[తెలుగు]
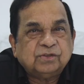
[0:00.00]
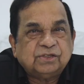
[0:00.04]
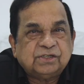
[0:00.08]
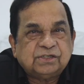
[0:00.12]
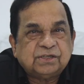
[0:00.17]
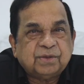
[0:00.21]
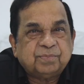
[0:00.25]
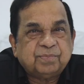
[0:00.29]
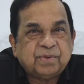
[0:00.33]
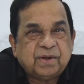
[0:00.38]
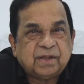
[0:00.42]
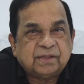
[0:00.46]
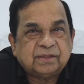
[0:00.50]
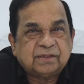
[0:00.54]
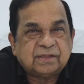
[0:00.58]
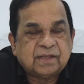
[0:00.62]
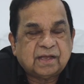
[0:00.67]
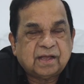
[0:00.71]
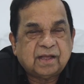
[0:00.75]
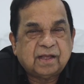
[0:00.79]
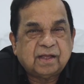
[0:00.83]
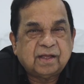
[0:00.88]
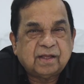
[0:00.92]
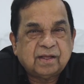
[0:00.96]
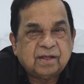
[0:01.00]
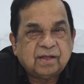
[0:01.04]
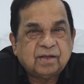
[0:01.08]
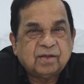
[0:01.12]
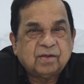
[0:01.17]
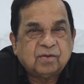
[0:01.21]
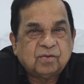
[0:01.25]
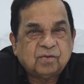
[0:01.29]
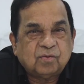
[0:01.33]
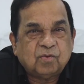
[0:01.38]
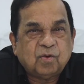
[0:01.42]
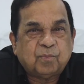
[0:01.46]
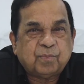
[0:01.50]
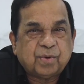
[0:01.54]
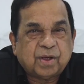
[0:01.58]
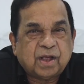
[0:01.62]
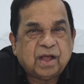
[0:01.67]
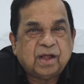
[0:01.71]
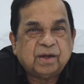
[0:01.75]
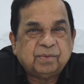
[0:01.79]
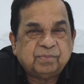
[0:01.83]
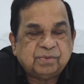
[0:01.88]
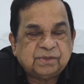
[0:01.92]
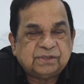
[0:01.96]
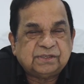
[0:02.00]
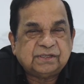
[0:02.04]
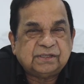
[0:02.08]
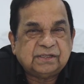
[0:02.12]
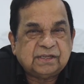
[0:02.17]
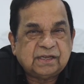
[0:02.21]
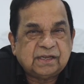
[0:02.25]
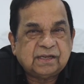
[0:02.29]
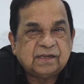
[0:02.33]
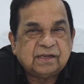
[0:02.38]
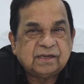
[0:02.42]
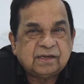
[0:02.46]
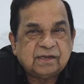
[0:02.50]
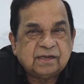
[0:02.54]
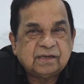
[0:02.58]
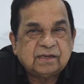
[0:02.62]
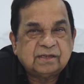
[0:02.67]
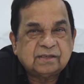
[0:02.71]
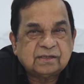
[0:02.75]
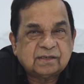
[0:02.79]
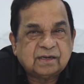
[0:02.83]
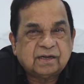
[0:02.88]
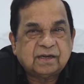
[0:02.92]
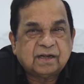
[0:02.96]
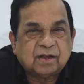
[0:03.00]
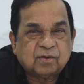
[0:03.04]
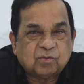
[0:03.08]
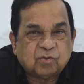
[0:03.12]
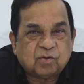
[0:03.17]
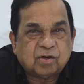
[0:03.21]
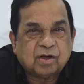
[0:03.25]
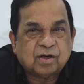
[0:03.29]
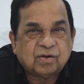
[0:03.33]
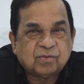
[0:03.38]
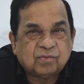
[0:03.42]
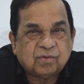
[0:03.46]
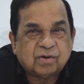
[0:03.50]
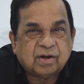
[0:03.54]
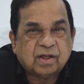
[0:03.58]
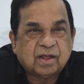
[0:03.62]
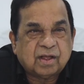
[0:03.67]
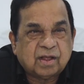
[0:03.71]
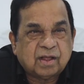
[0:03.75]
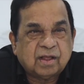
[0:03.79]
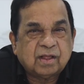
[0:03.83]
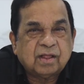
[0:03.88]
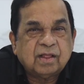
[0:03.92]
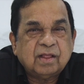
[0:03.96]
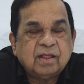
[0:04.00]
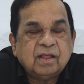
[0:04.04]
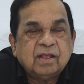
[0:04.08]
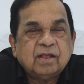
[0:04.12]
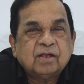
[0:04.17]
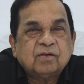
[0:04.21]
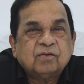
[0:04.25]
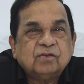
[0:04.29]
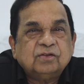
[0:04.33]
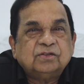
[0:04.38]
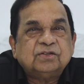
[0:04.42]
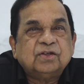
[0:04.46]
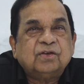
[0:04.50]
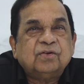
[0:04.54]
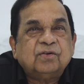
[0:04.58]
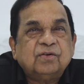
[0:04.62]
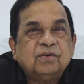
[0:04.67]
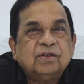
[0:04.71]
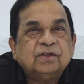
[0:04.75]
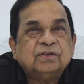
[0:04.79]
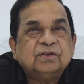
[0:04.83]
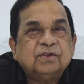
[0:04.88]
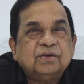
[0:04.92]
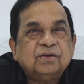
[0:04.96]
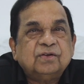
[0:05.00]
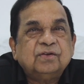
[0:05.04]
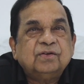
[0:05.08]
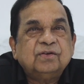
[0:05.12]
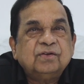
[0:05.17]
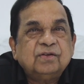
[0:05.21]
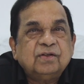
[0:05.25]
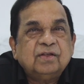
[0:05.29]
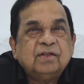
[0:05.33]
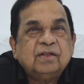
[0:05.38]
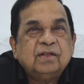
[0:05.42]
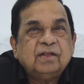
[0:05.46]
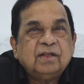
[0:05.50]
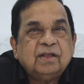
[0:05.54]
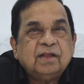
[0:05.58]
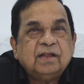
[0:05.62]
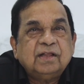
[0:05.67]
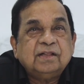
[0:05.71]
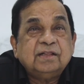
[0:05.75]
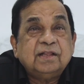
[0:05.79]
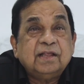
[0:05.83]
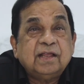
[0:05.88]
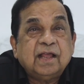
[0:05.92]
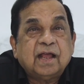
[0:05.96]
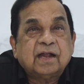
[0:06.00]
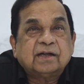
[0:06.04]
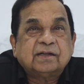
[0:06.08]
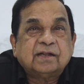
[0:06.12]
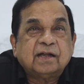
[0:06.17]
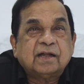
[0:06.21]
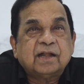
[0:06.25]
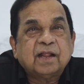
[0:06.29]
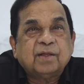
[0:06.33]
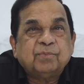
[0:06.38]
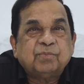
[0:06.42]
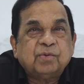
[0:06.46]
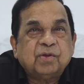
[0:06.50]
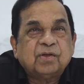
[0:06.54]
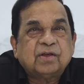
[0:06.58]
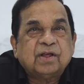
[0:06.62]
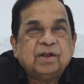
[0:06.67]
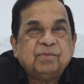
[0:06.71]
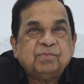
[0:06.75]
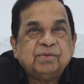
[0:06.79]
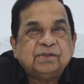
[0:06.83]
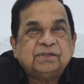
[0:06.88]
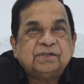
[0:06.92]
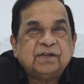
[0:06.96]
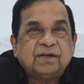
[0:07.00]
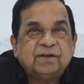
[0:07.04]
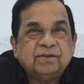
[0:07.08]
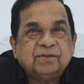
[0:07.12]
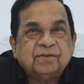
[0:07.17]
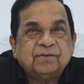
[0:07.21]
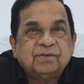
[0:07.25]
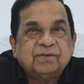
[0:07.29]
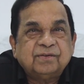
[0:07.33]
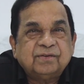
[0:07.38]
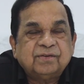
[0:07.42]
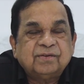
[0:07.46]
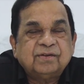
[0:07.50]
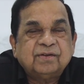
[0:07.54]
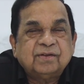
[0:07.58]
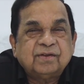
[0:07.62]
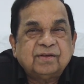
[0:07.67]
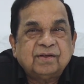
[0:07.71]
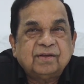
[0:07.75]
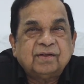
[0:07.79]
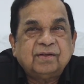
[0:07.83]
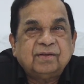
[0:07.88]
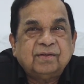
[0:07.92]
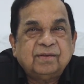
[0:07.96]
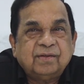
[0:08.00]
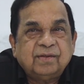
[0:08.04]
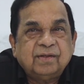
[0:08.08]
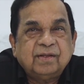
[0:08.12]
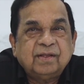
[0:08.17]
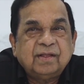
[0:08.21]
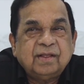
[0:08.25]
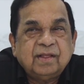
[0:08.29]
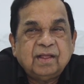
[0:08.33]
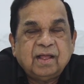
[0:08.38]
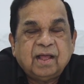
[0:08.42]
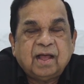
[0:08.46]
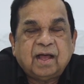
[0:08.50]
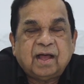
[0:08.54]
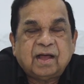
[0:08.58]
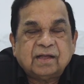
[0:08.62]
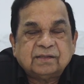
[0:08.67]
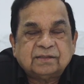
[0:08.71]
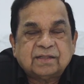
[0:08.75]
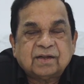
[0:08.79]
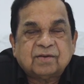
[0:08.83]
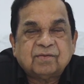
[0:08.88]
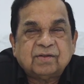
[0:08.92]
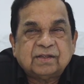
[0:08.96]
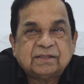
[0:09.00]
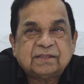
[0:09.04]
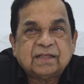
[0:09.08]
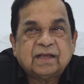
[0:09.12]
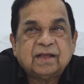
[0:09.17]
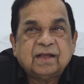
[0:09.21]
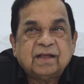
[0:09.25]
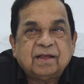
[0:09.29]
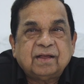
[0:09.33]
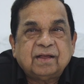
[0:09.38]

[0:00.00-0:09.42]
గురించి చెప్పినంత గొప్పగా అనిపించింది ఎందుకంటే కుర్రాడు కూడా కొంచెం ఏదో హిందీ యాక్టర్ టైప్లో కనిపించాడు ఆ తర్వాత